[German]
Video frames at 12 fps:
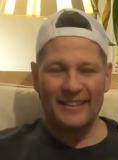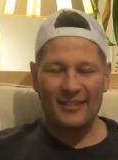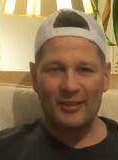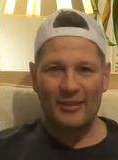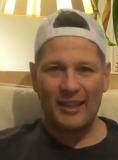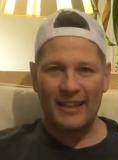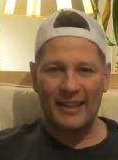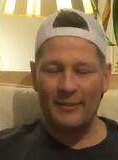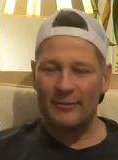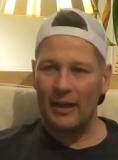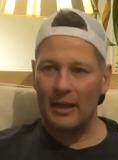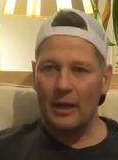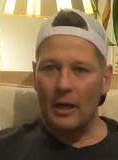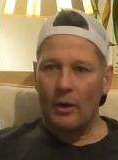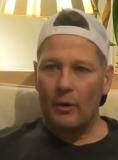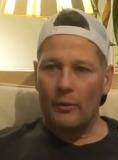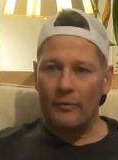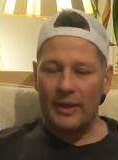die sind da Helfer
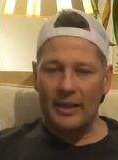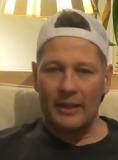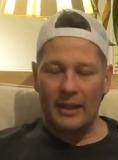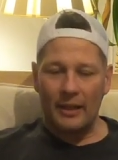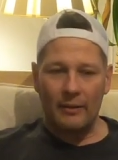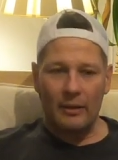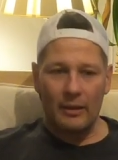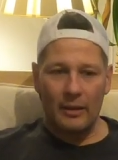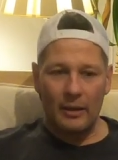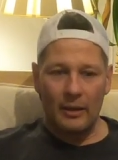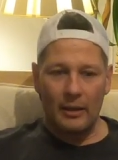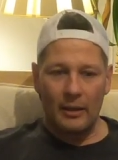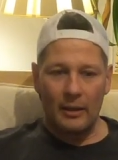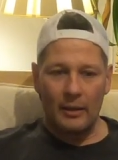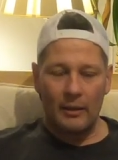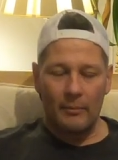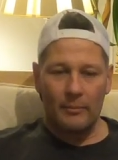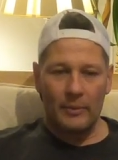und werde dann,
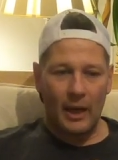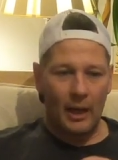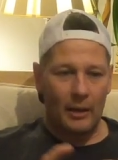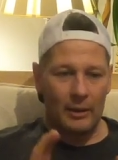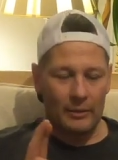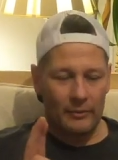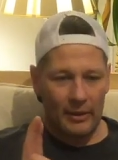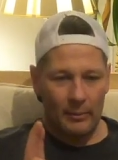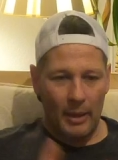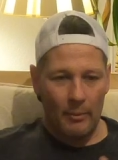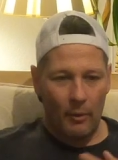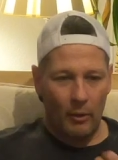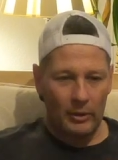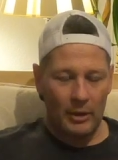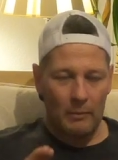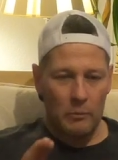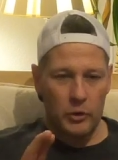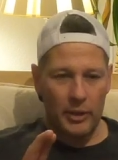ähm, ja, ich werde bei Morten
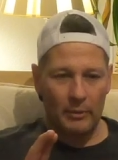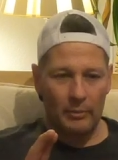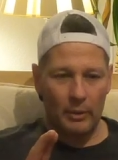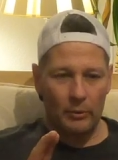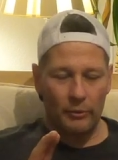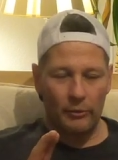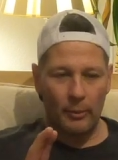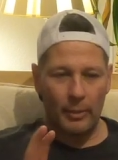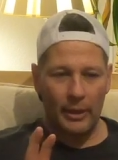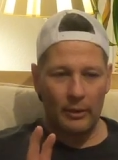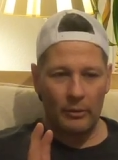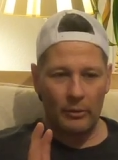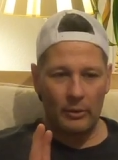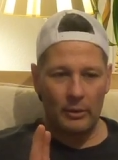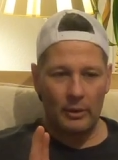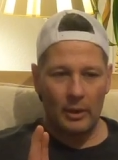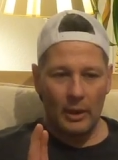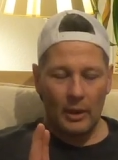am Stand mal kurz
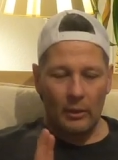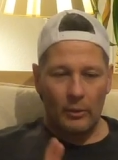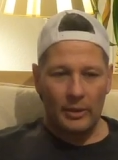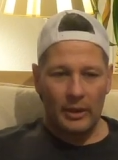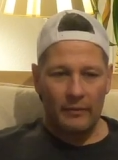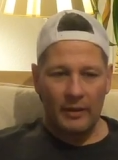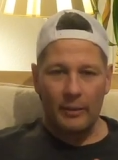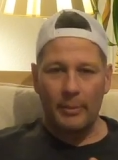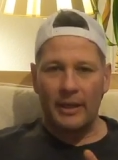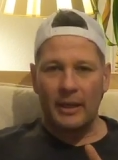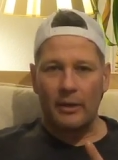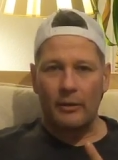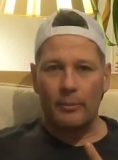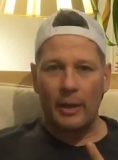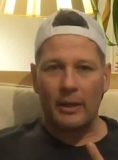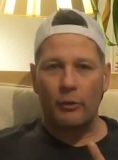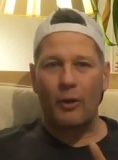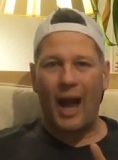vorbeigucken und ich werde bei, den,
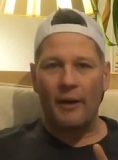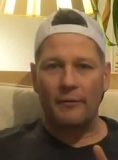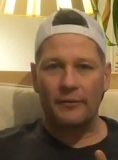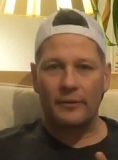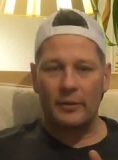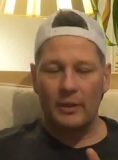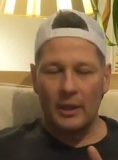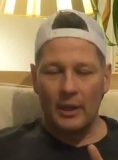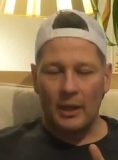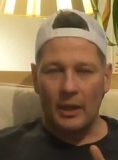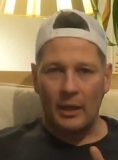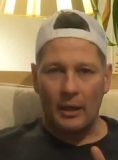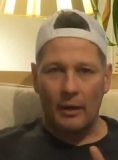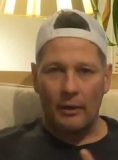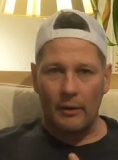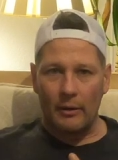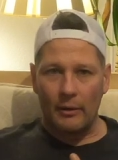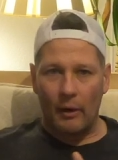bei Kraft äh,
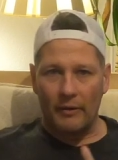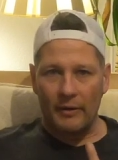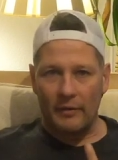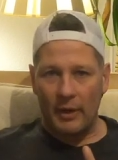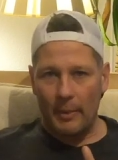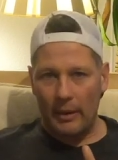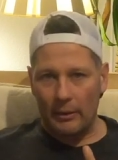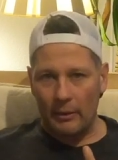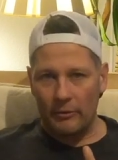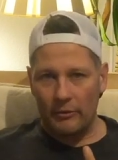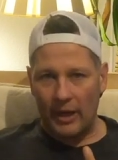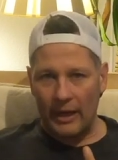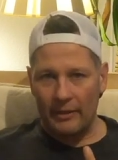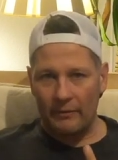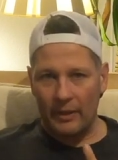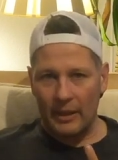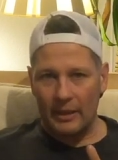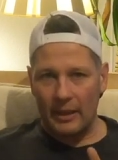auf jeden Fall mal
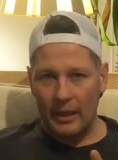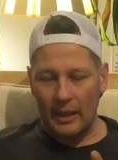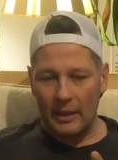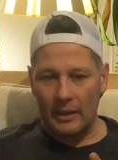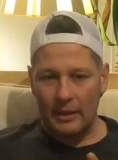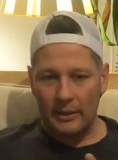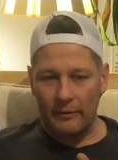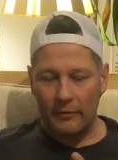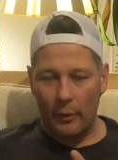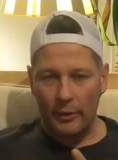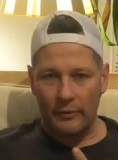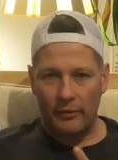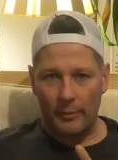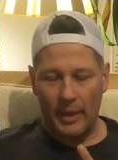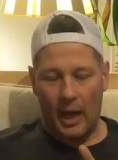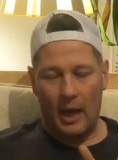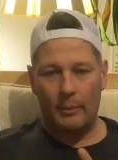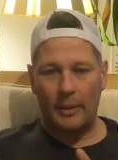sein, weil da äh, eine Freundin von
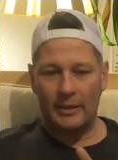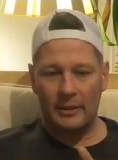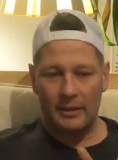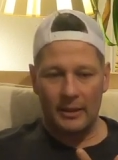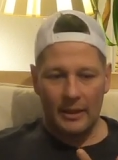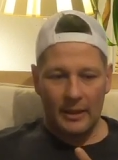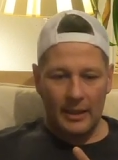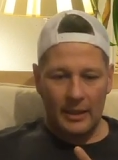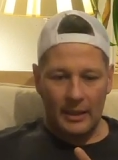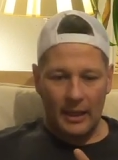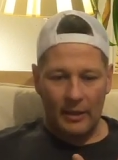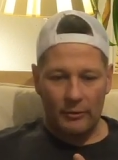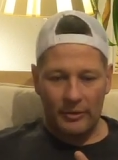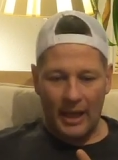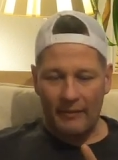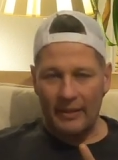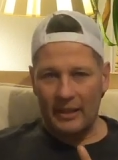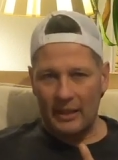mir arbeitet. Äh, also
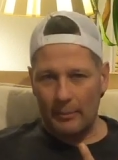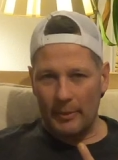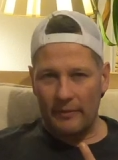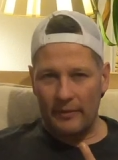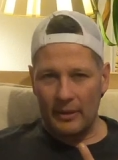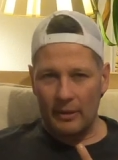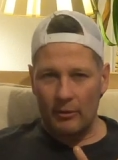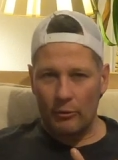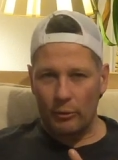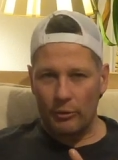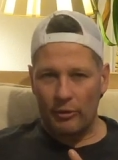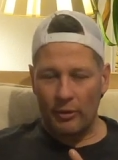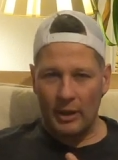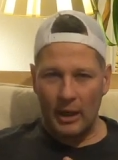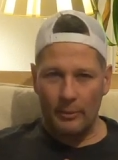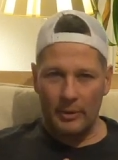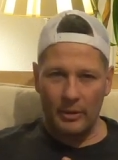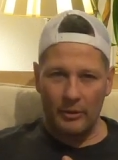da werdet ihr mich finden, so
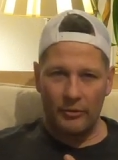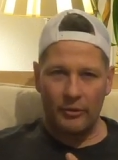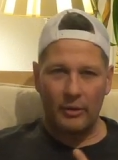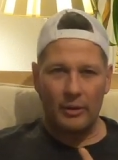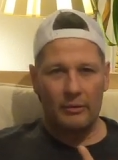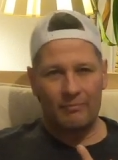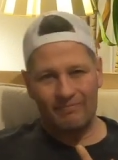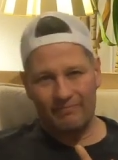circa bis